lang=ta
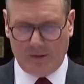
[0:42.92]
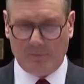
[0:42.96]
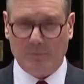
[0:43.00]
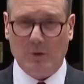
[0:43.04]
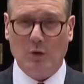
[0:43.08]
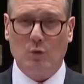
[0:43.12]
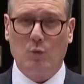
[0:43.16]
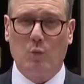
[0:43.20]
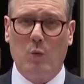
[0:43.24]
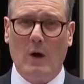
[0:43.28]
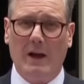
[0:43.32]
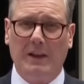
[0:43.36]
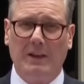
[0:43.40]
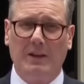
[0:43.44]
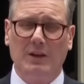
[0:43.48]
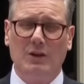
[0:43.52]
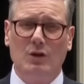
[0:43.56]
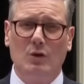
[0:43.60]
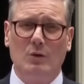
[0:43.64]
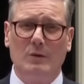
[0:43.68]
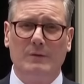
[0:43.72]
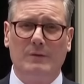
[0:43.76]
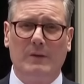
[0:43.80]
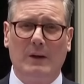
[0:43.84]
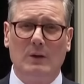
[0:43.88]
But whether you
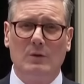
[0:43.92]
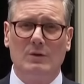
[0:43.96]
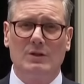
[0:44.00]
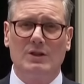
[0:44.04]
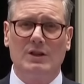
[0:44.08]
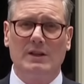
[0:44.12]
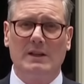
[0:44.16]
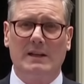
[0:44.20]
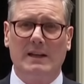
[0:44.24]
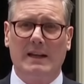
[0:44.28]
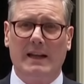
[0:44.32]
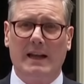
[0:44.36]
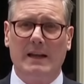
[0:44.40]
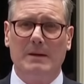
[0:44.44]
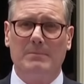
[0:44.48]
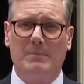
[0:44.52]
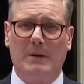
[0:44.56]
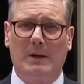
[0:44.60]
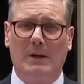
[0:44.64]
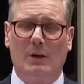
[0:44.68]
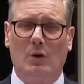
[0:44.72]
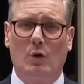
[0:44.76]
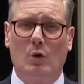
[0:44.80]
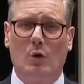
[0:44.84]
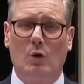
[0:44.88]
voted Labour
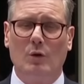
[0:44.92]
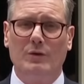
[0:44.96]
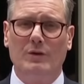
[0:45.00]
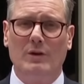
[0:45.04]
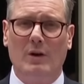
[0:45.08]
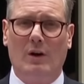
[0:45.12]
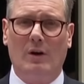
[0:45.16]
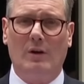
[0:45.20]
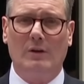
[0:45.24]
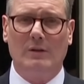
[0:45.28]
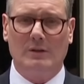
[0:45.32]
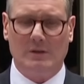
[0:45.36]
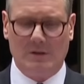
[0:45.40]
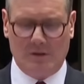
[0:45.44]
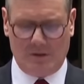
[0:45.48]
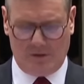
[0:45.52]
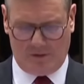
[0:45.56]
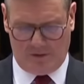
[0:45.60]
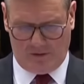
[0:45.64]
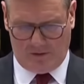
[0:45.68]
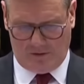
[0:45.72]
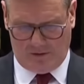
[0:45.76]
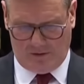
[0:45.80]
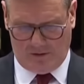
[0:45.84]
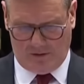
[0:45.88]
or not,
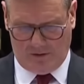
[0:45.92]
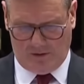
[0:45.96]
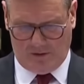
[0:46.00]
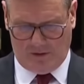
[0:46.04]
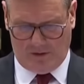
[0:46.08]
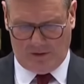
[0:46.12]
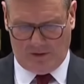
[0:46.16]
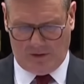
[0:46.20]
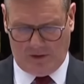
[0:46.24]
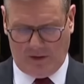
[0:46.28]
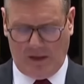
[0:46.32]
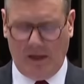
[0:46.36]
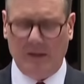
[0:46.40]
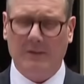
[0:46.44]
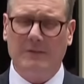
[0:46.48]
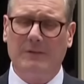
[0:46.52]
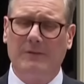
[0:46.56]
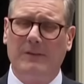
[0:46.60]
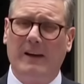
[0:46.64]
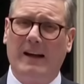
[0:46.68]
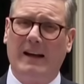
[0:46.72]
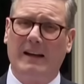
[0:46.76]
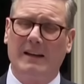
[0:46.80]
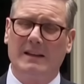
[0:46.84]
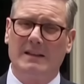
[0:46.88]
in
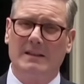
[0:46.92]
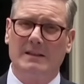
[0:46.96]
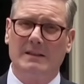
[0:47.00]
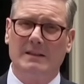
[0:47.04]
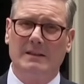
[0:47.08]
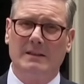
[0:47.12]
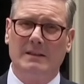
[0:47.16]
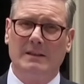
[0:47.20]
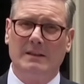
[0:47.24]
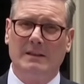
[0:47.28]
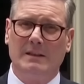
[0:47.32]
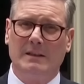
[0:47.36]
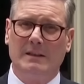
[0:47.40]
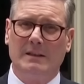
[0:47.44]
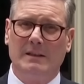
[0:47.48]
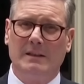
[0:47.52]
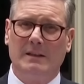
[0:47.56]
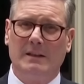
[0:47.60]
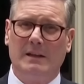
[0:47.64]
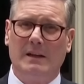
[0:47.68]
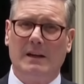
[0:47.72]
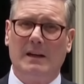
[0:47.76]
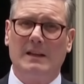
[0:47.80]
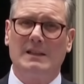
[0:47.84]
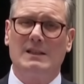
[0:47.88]
fact,
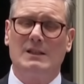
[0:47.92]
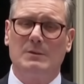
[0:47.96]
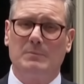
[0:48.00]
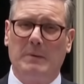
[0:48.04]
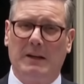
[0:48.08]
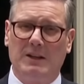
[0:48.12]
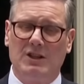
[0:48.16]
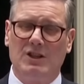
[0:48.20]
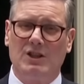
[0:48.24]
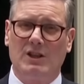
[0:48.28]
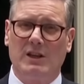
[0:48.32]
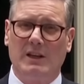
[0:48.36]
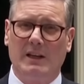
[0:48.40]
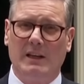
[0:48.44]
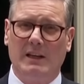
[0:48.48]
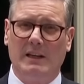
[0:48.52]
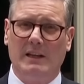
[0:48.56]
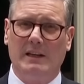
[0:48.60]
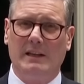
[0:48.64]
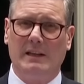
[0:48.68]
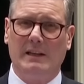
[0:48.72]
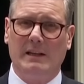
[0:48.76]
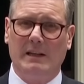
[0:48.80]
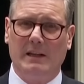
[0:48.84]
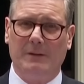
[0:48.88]
especially
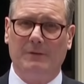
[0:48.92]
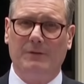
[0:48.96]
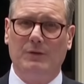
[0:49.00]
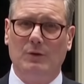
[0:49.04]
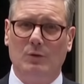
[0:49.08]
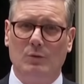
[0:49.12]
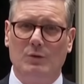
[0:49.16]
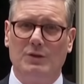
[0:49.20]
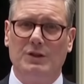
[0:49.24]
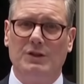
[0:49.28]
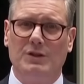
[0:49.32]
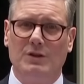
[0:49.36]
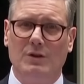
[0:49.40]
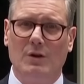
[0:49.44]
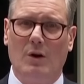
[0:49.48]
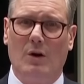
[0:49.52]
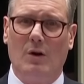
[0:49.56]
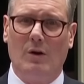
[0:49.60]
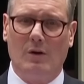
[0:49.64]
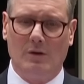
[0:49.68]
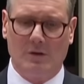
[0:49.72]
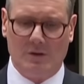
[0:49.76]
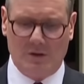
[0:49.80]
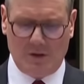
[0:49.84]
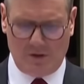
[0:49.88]
if you did
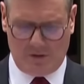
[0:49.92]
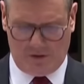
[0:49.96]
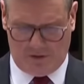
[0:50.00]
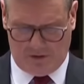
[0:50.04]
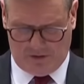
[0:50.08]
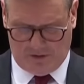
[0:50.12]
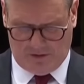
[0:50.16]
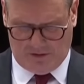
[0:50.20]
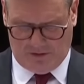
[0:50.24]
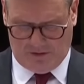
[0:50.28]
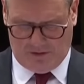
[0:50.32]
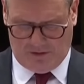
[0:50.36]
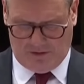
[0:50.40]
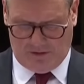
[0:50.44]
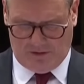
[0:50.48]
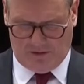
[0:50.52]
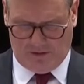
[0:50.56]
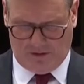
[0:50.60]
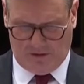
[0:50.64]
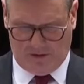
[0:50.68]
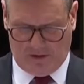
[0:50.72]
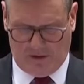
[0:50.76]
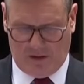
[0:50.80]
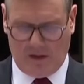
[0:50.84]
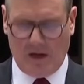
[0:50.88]
not,
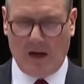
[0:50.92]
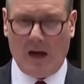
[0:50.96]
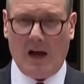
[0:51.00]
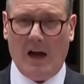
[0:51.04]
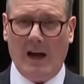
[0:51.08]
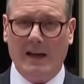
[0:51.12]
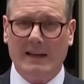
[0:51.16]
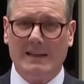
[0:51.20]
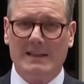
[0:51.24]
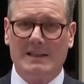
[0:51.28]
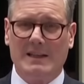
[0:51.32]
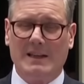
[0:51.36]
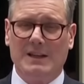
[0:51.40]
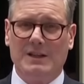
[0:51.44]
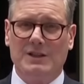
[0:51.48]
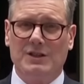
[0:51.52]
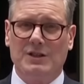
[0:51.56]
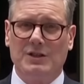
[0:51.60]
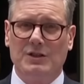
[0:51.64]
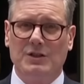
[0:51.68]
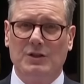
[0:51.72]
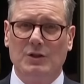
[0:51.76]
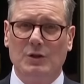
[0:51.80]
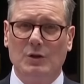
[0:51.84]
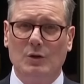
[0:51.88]
I say to
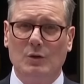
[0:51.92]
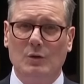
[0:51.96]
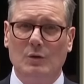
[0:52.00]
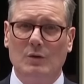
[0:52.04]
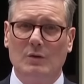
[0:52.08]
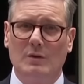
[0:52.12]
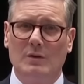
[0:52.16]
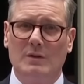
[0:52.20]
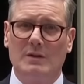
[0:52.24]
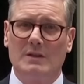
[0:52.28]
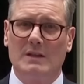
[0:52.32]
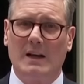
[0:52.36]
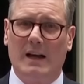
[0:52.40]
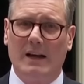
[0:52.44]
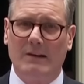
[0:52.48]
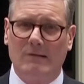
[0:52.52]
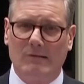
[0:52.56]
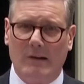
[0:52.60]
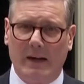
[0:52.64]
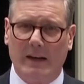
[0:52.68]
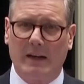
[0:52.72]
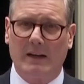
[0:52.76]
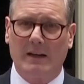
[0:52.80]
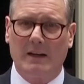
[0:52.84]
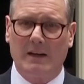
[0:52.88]
you
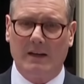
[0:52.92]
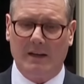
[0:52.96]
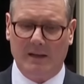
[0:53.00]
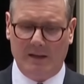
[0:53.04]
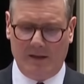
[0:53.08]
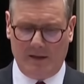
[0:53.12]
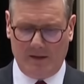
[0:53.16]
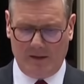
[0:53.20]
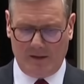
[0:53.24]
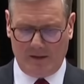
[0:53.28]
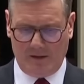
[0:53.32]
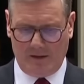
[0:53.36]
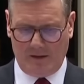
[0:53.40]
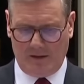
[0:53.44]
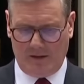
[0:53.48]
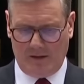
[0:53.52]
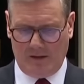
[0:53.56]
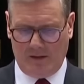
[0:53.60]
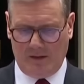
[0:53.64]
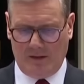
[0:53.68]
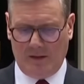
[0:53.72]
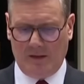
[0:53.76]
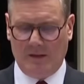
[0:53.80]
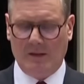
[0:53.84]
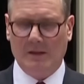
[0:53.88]
directly,
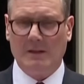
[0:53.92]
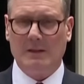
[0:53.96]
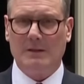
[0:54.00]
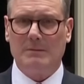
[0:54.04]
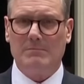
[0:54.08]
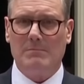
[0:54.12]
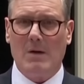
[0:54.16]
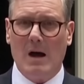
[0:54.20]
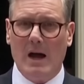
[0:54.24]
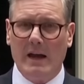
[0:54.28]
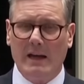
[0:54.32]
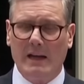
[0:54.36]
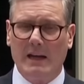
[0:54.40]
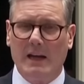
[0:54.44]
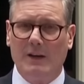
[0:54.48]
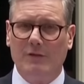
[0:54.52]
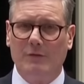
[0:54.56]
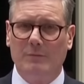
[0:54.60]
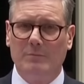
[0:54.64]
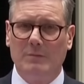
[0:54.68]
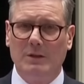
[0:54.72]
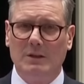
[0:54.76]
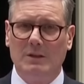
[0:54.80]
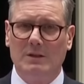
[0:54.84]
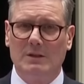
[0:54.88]
my
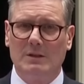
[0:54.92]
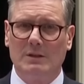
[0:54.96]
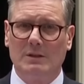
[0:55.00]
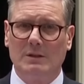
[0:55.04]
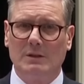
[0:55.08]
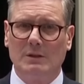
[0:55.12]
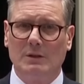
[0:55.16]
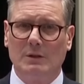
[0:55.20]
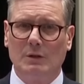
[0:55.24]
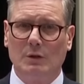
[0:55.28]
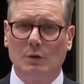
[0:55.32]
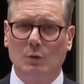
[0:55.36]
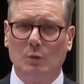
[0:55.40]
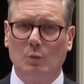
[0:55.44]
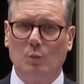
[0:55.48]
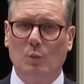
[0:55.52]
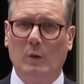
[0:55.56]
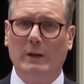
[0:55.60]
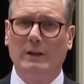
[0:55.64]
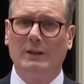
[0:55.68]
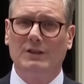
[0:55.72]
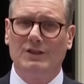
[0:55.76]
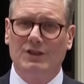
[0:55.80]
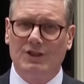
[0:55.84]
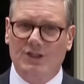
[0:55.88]
government
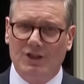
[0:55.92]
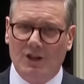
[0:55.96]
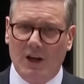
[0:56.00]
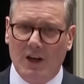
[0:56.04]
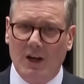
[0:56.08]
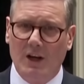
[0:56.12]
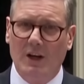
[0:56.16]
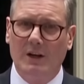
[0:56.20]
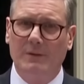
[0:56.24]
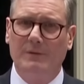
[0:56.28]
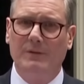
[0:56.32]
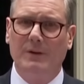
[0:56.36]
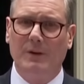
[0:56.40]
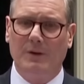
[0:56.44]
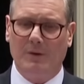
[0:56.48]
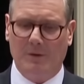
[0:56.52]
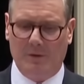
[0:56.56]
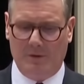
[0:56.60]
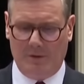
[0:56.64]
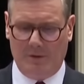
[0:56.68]
will serve you.